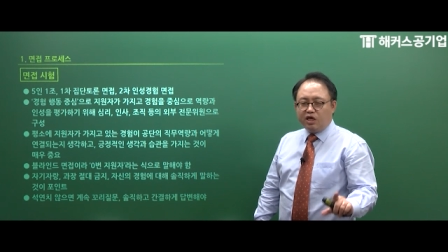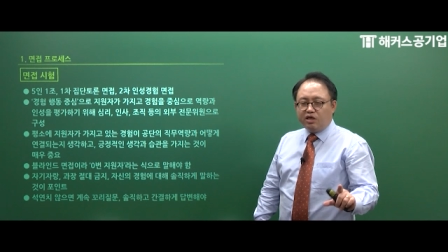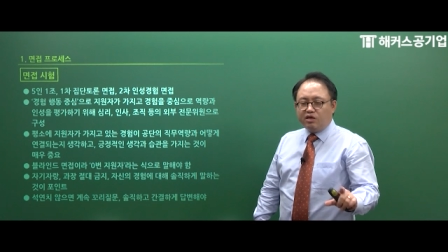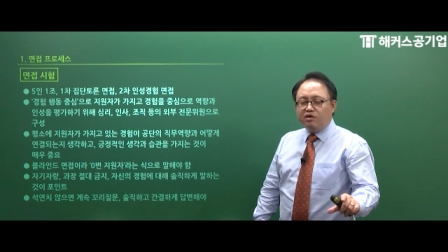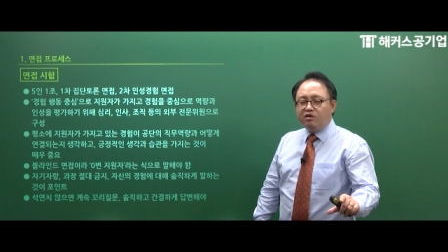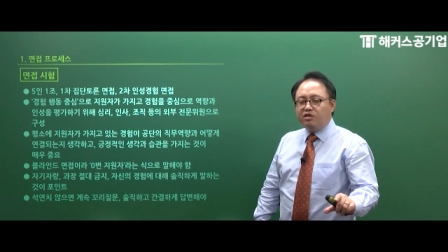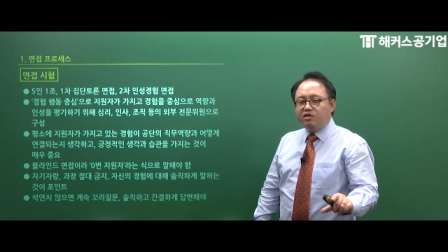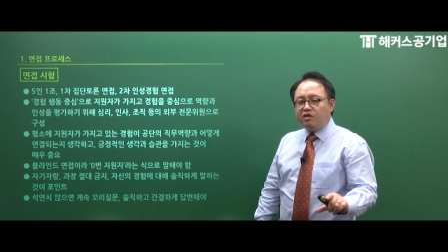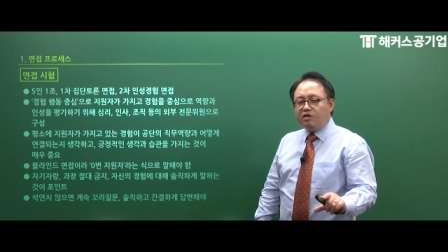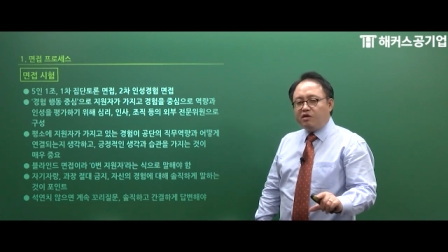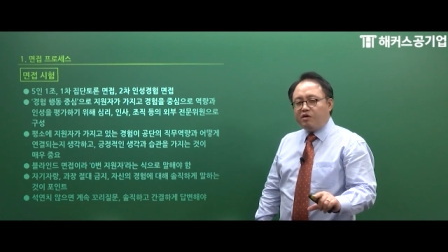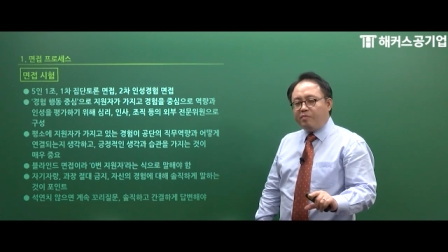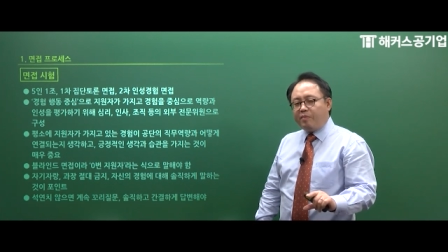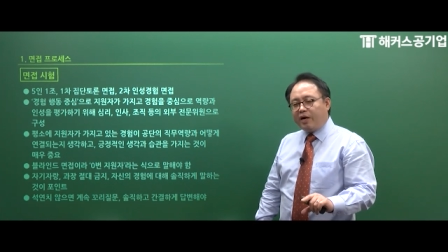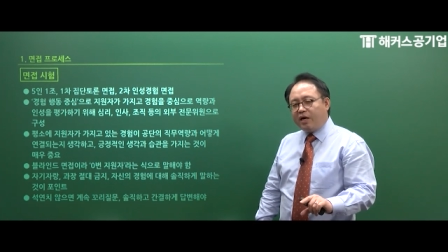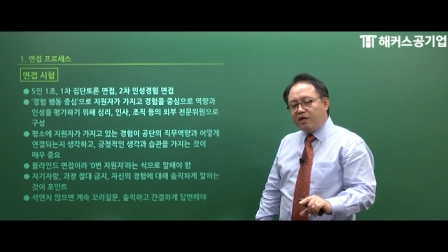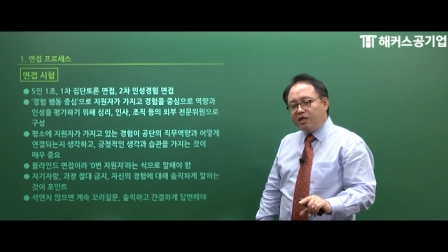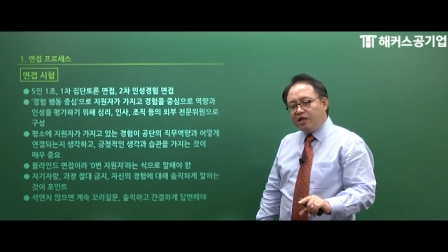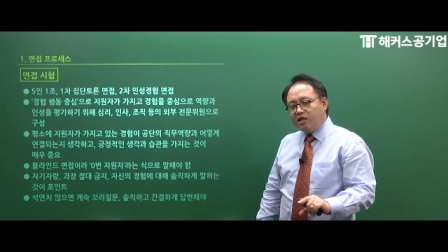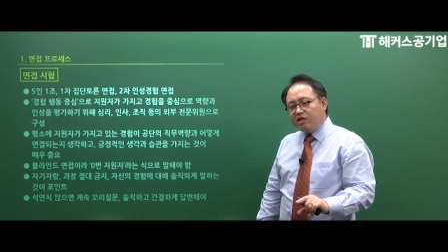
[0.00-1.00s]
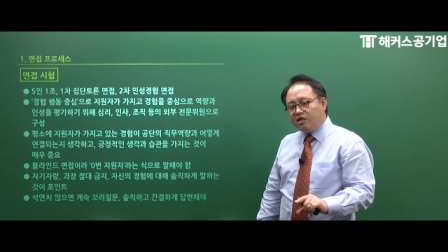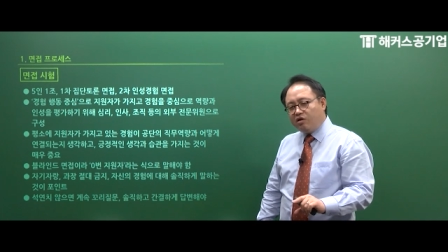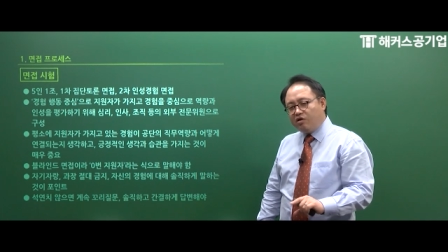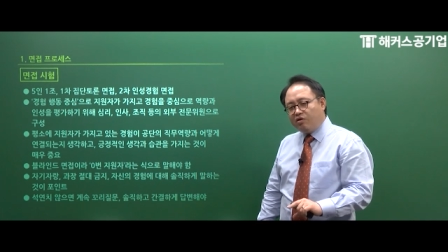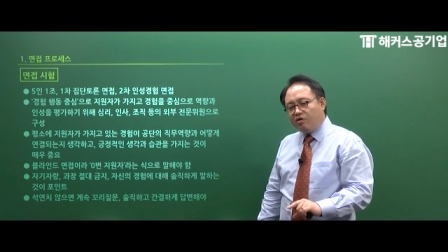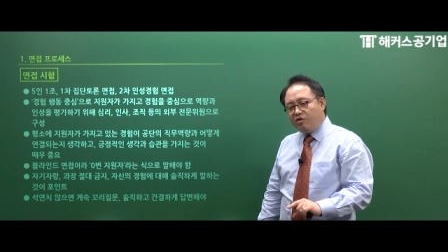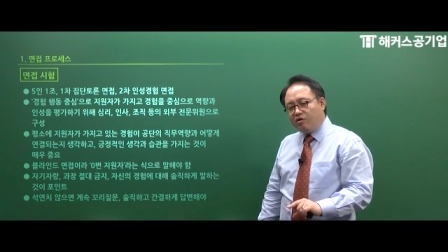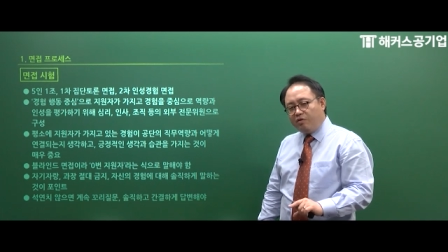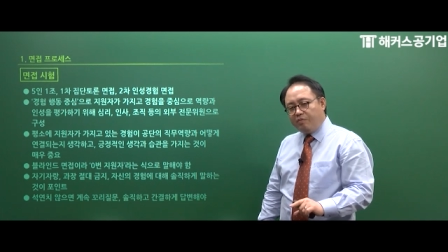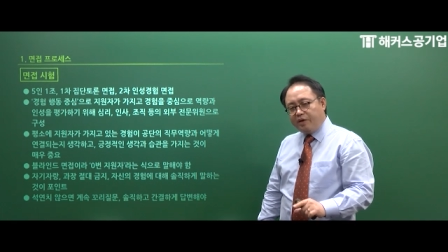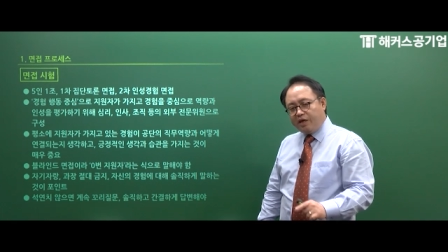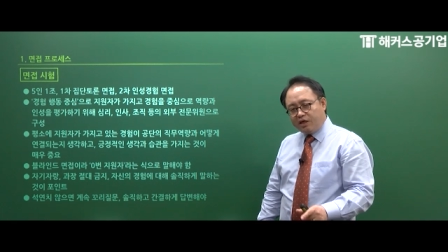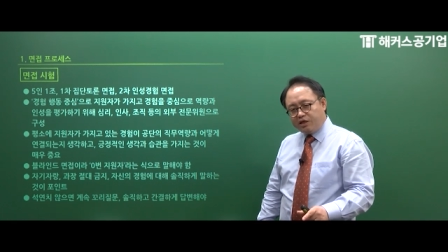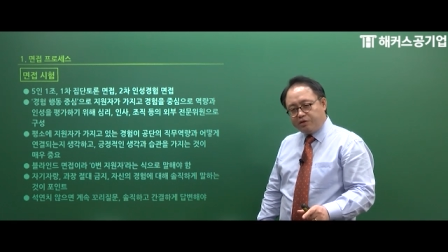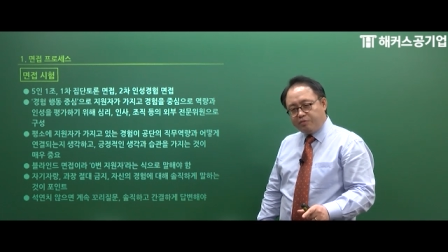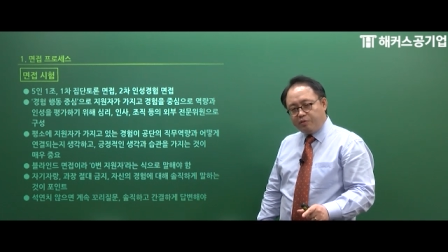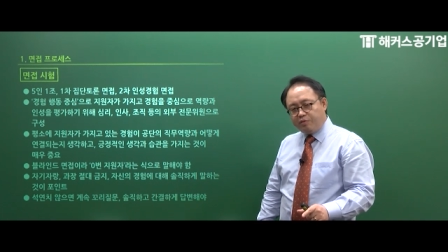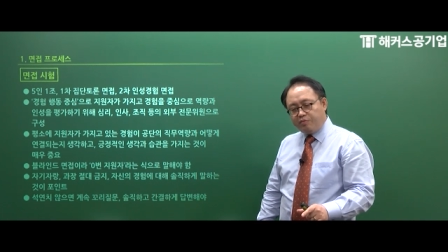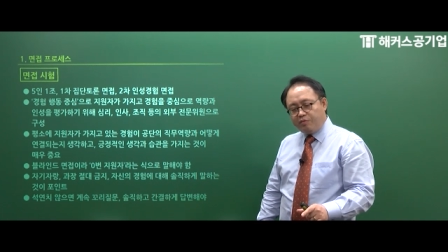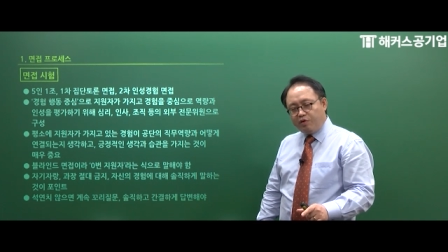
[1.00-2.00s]
열정을 발휘했던 경험의
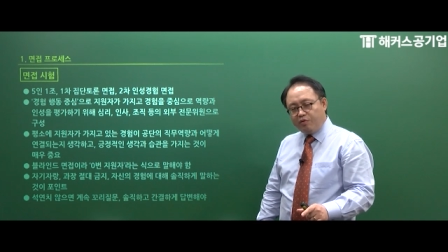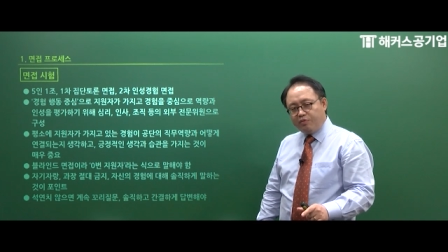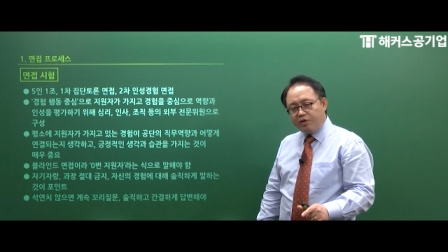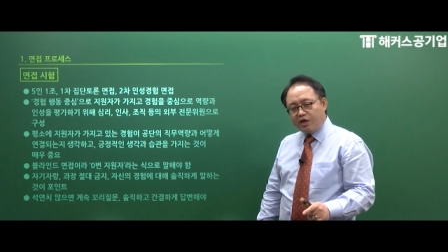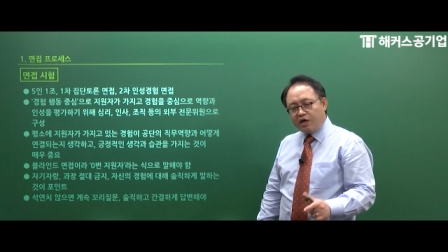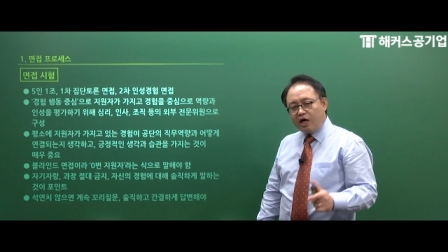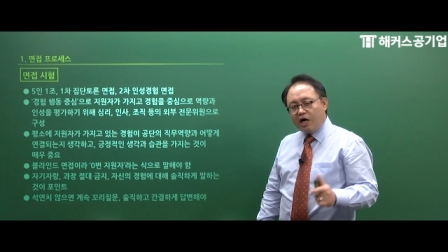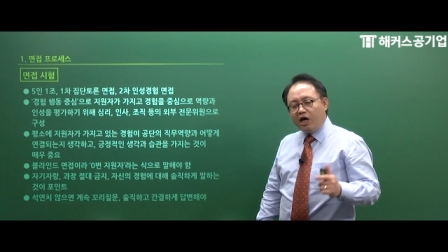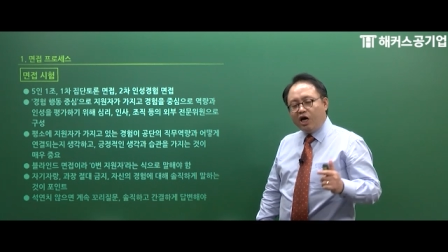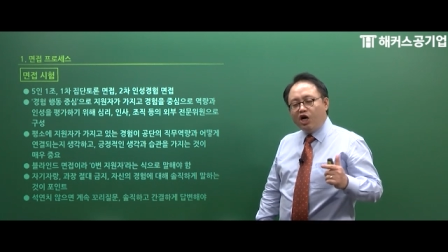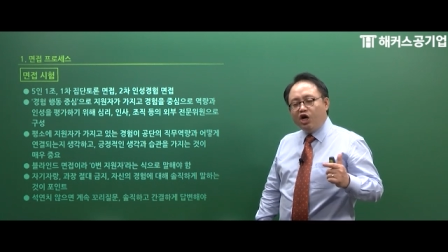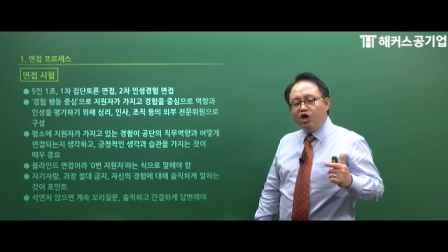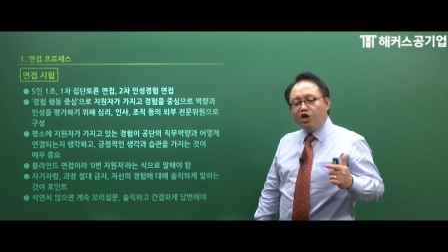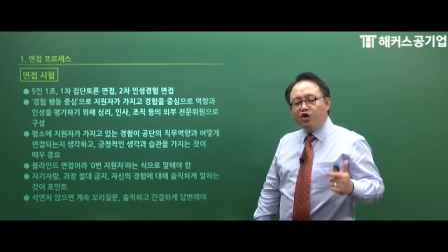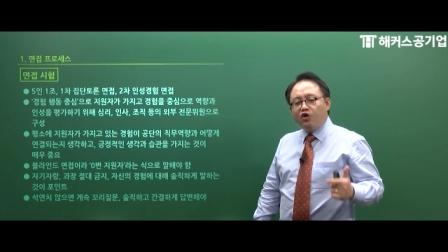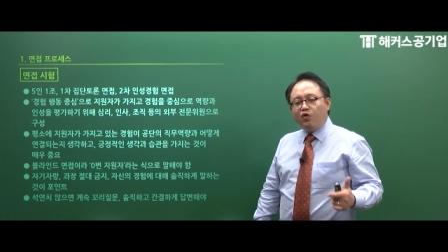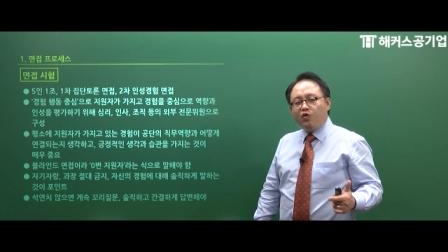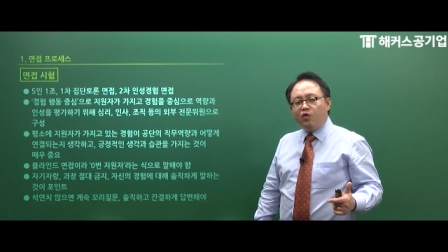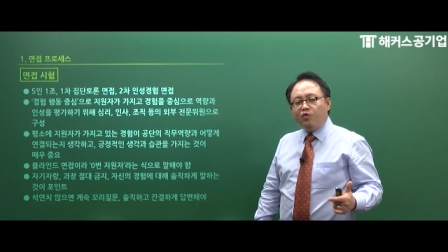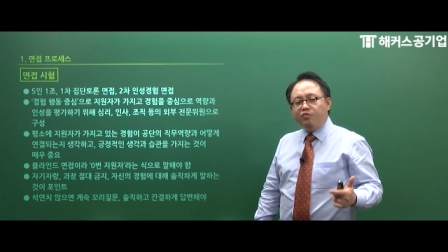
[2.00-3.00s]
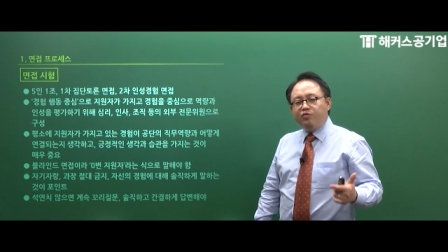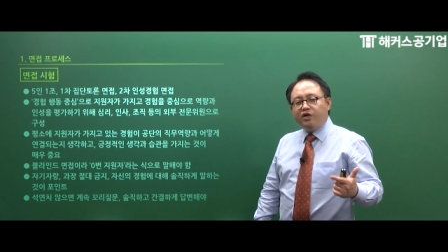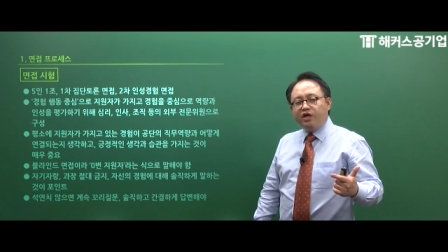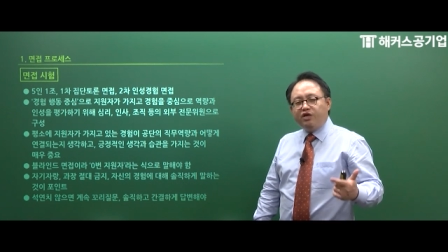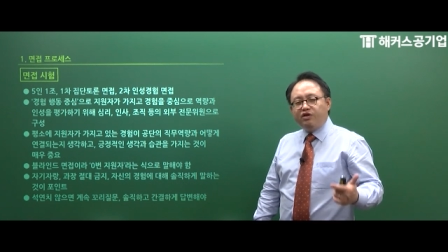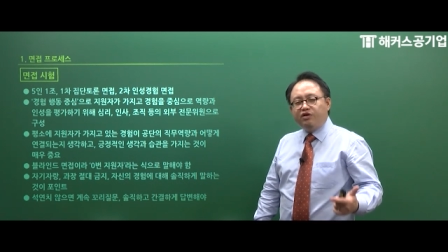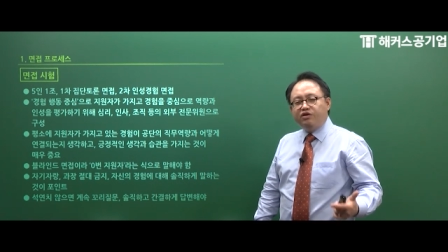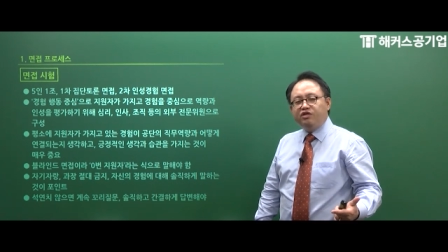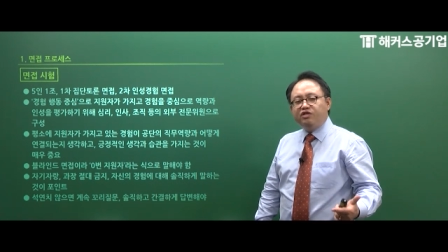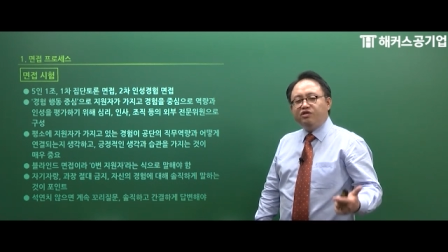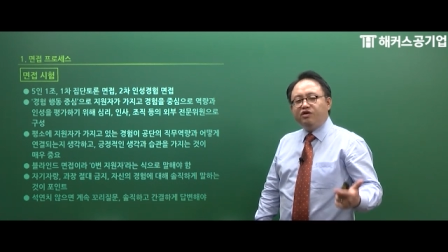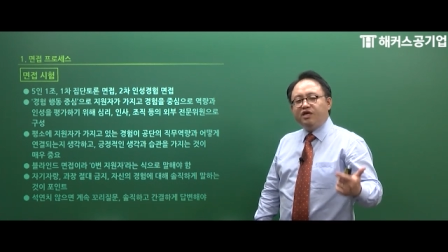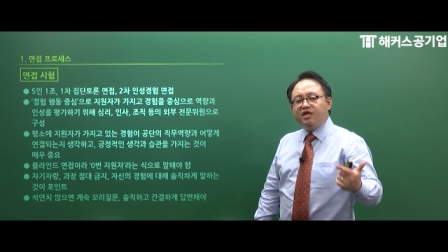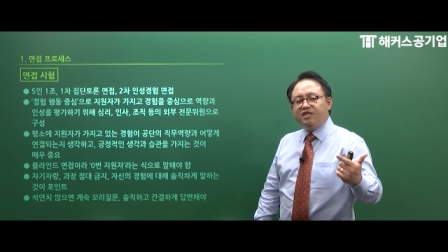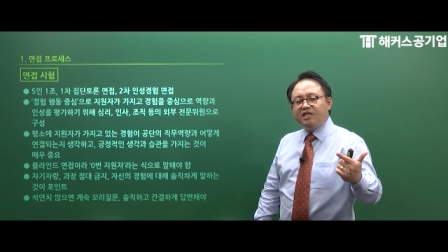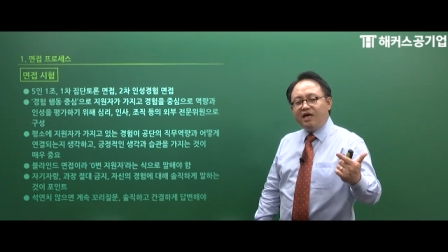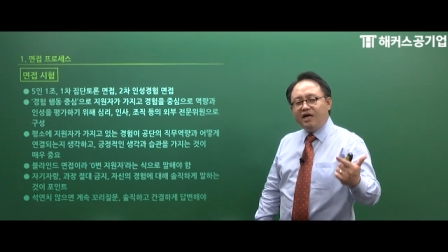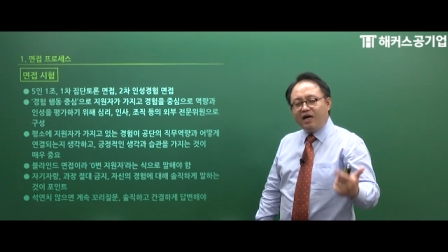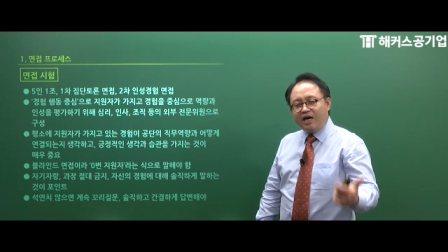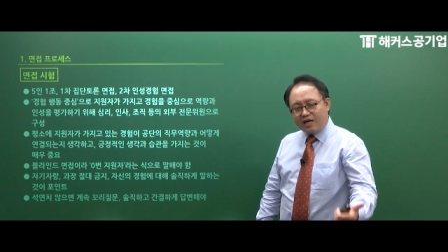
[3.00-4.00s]
핵심은 뭡니까? 여러분의 열정에
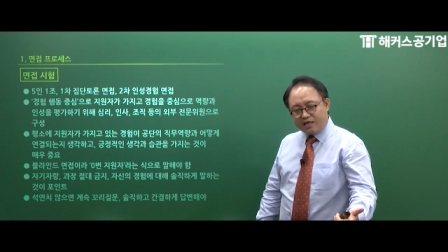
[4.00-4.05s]
대한